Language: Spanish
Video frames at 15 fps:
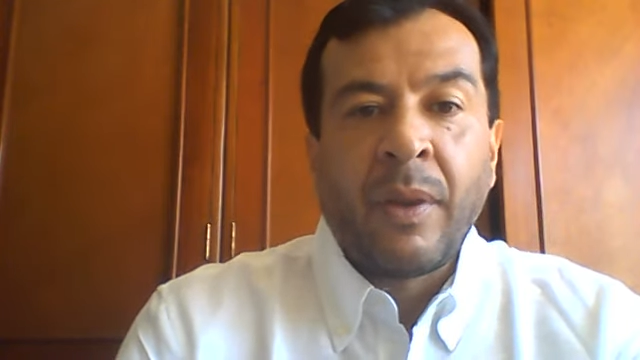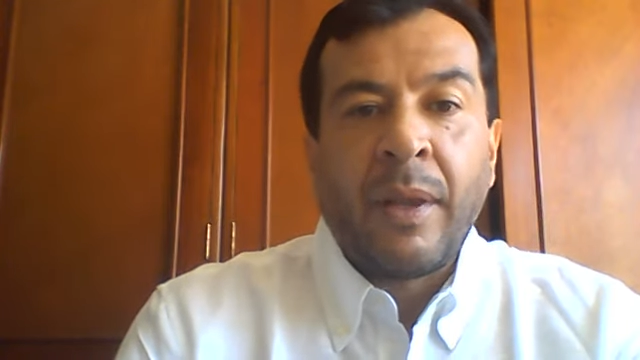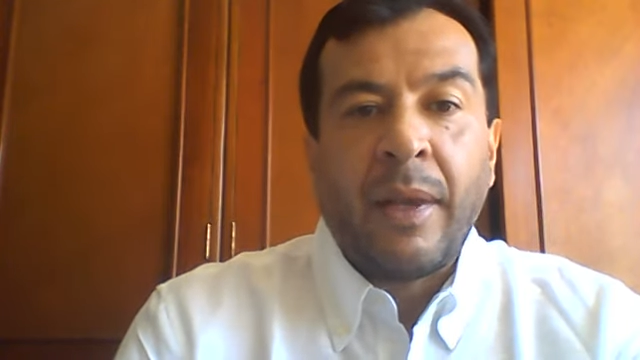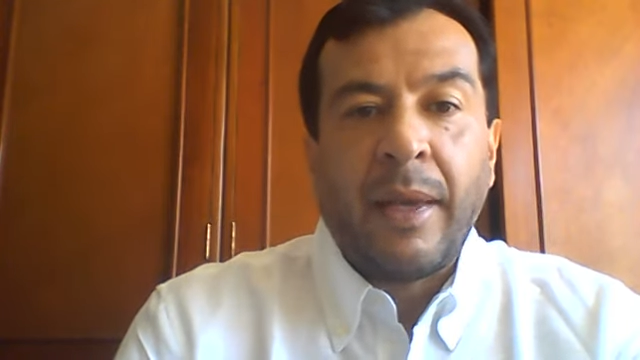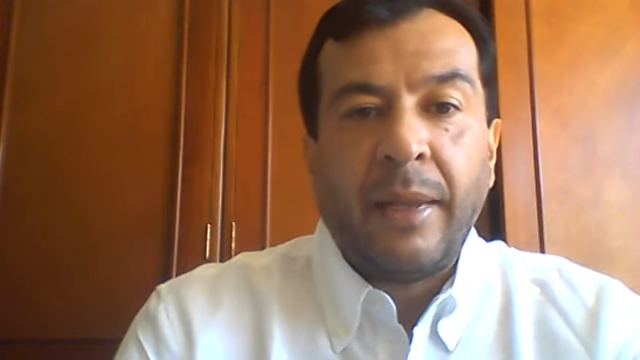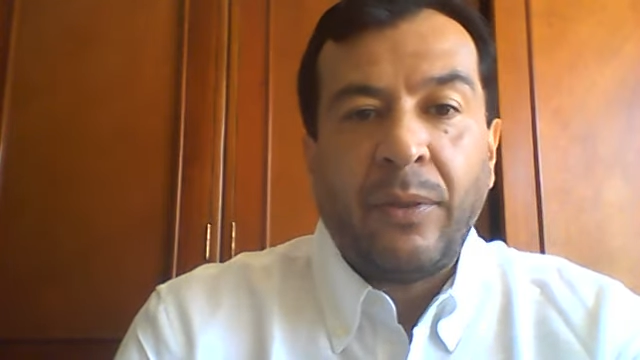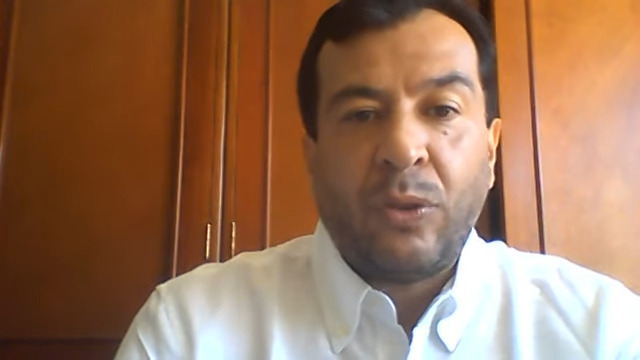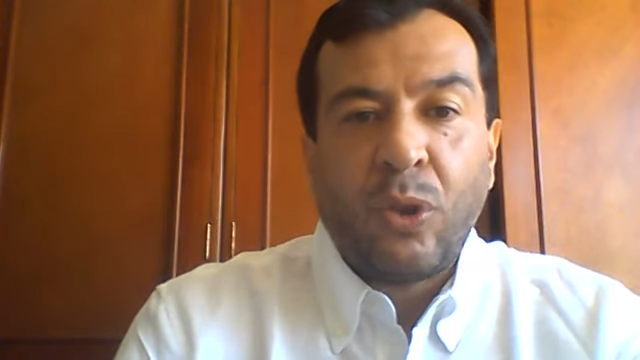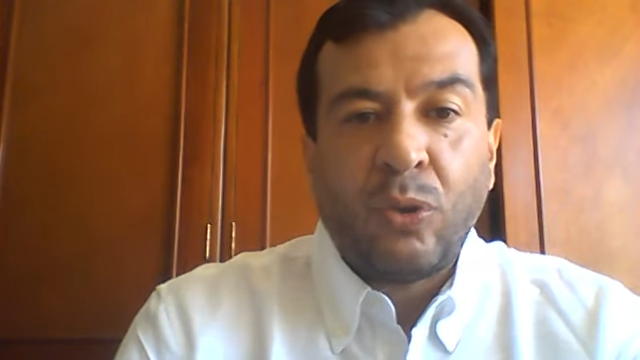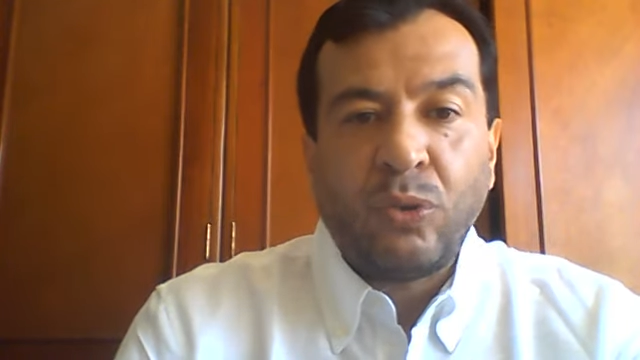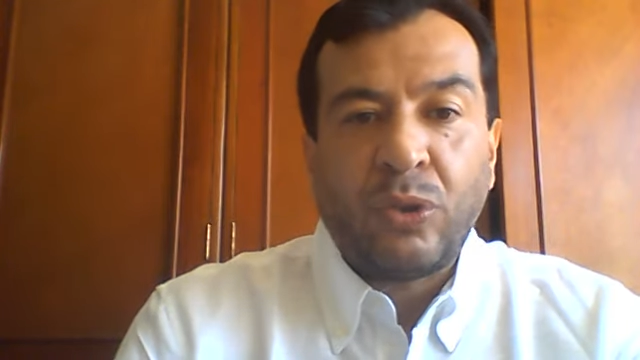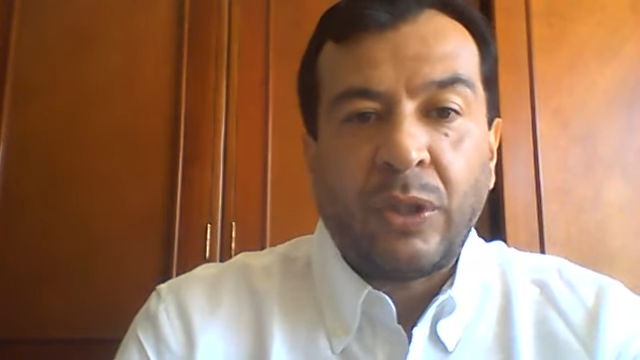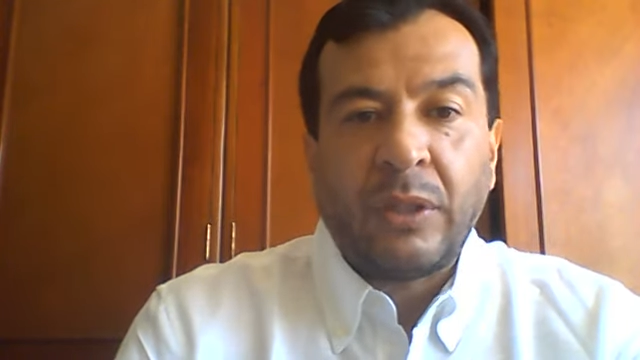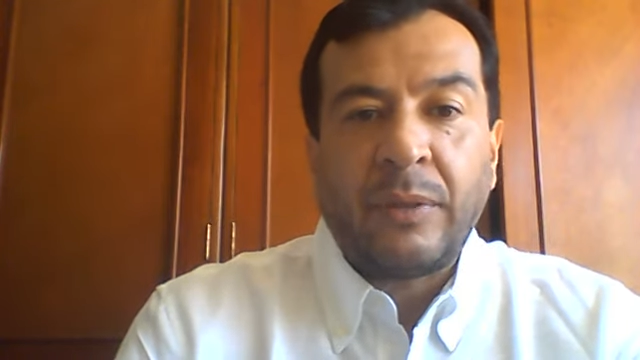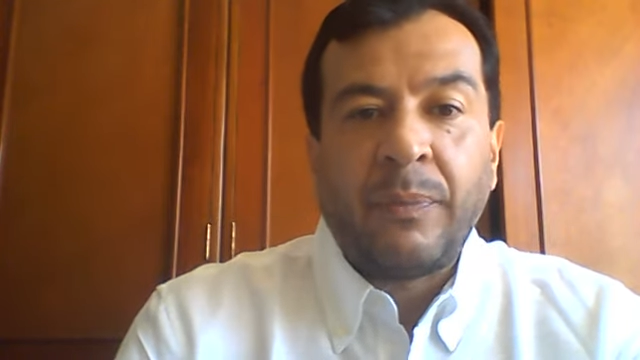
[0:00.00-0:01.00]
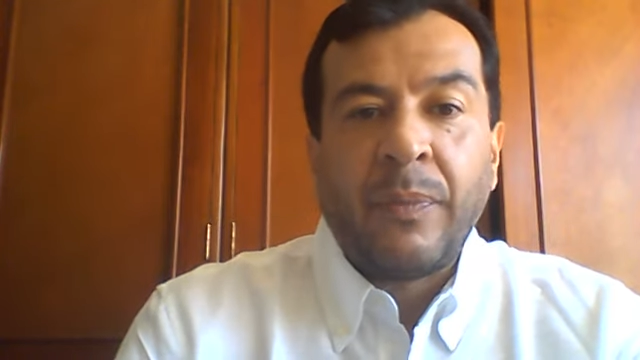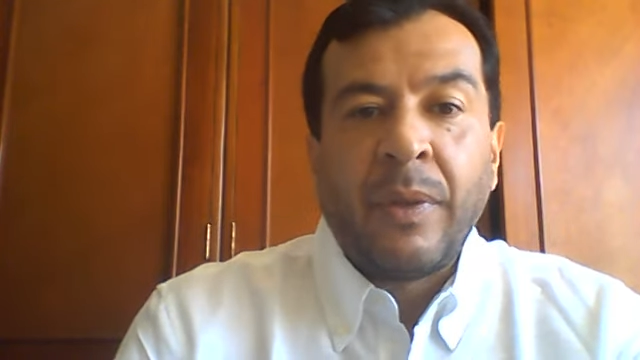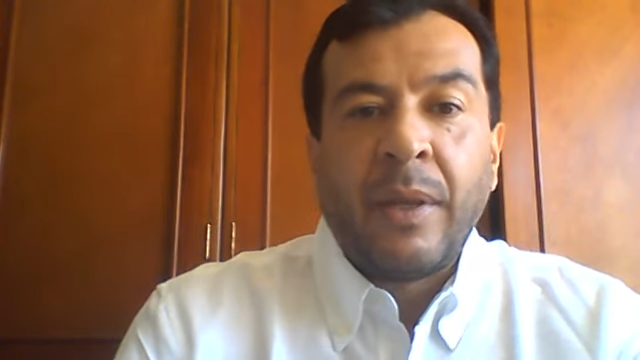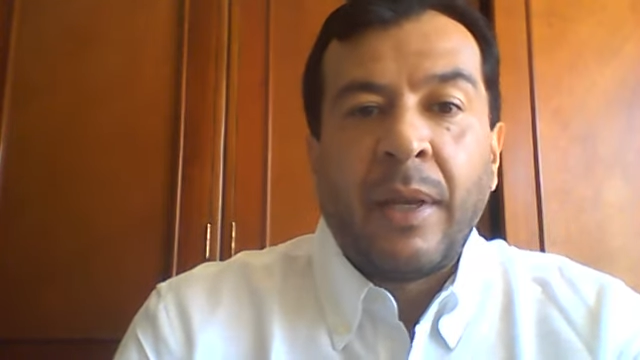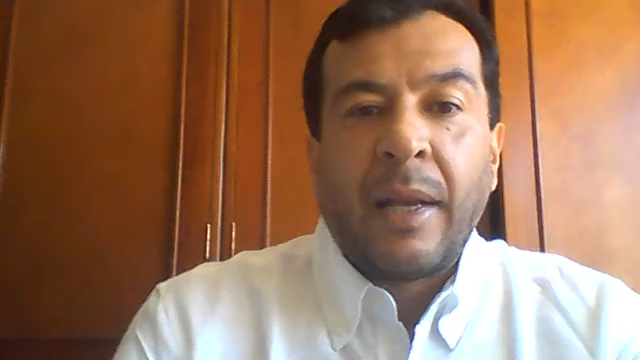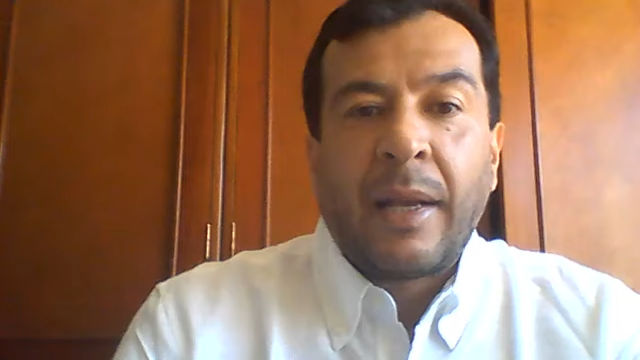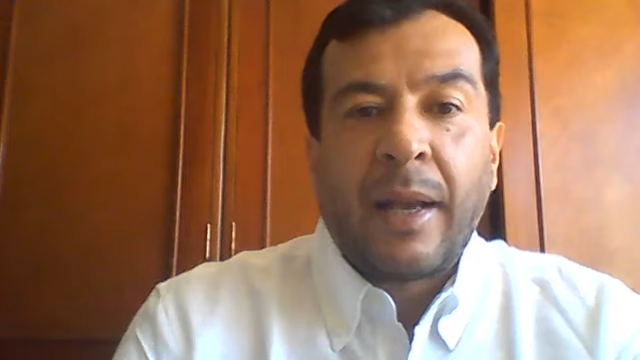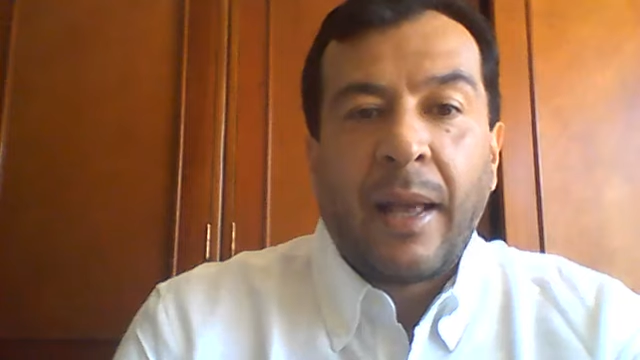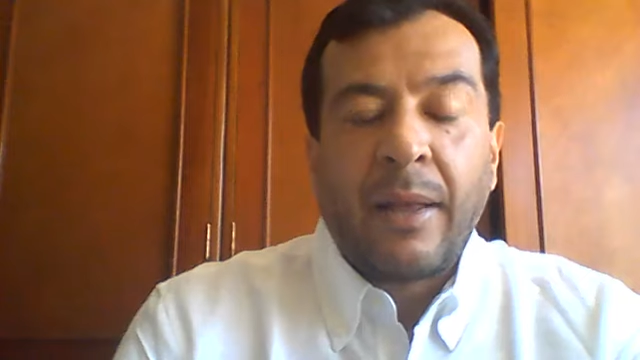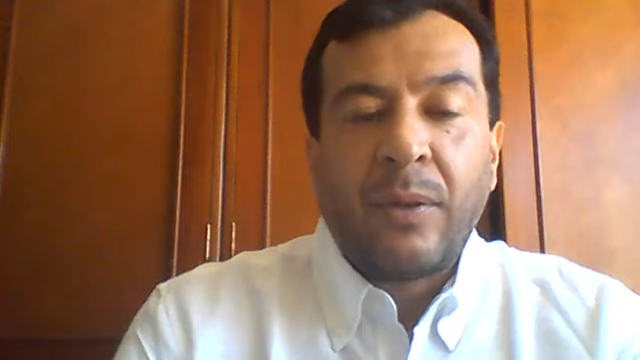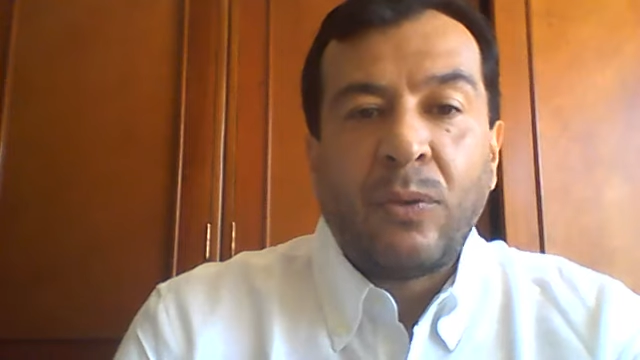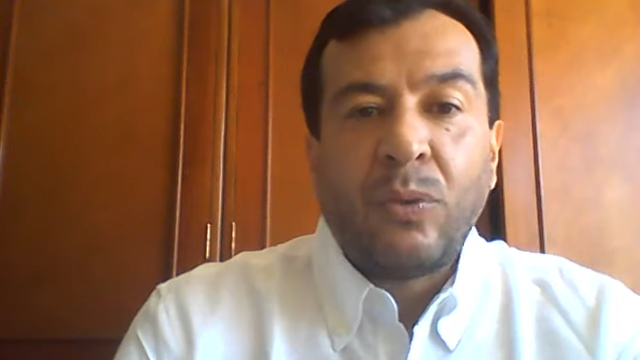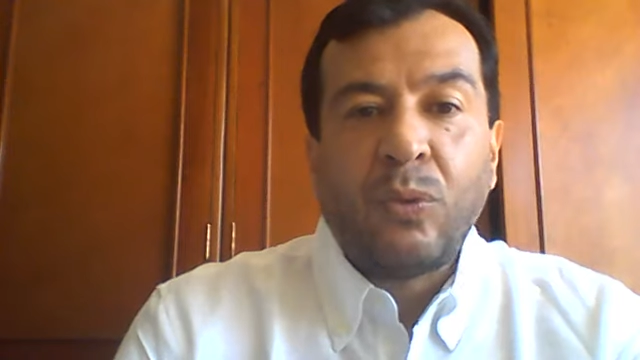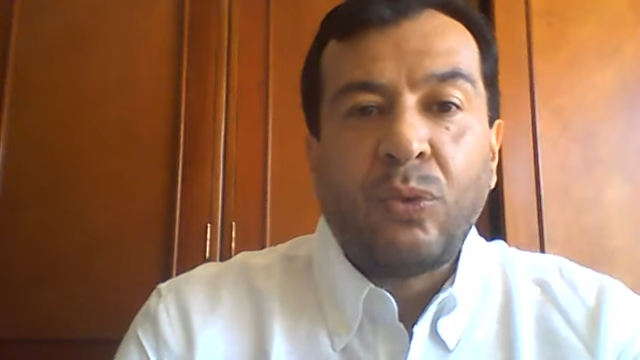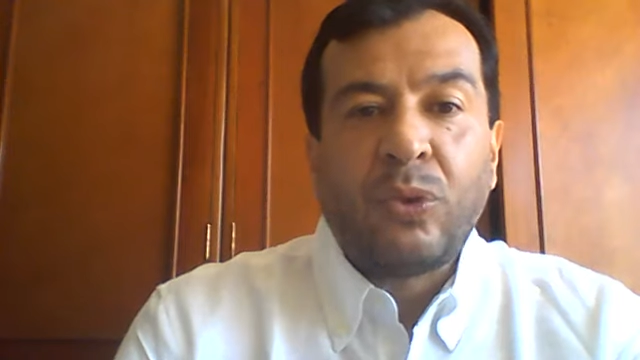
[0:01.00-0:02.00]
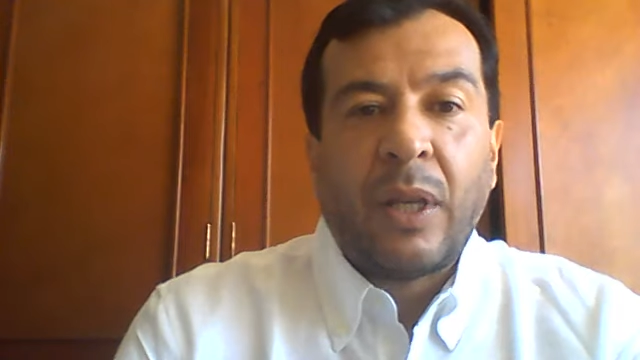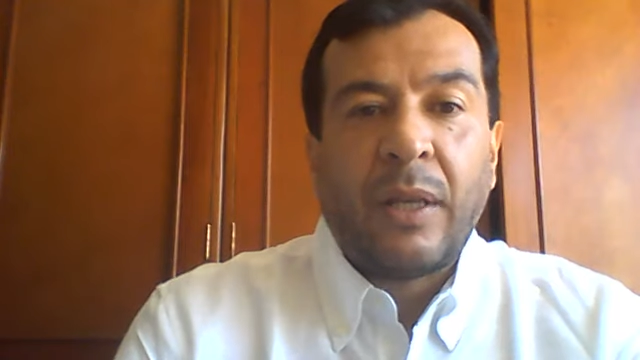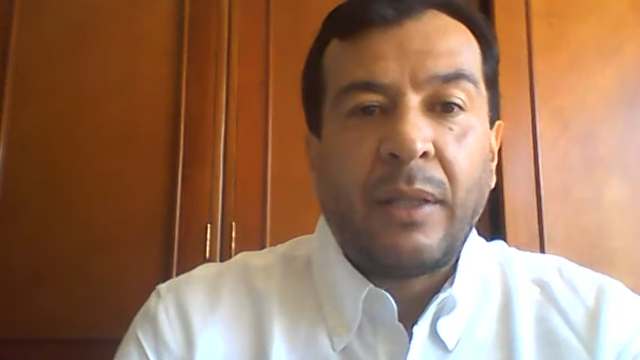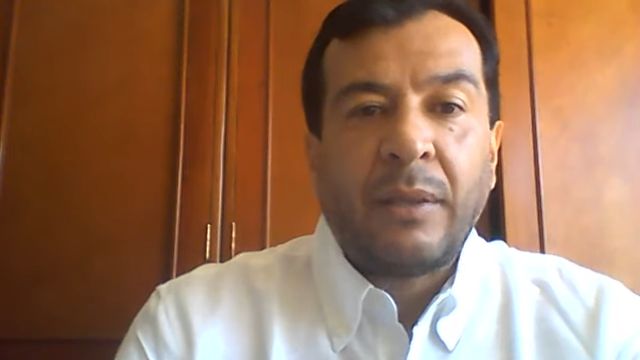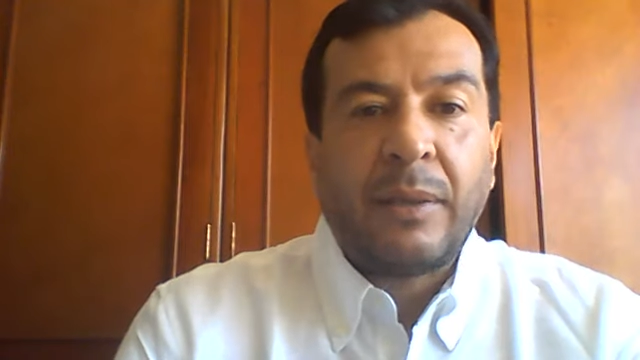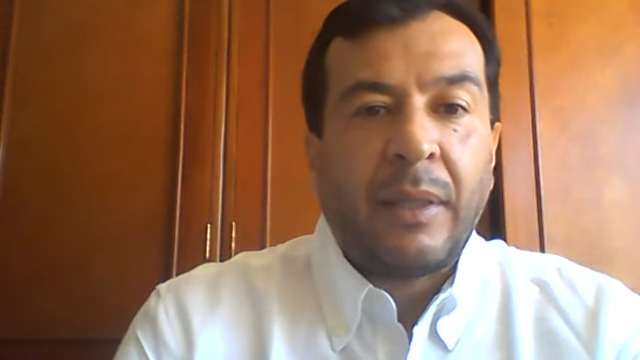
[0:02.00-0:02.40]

Entonces, cada uno de ustedes,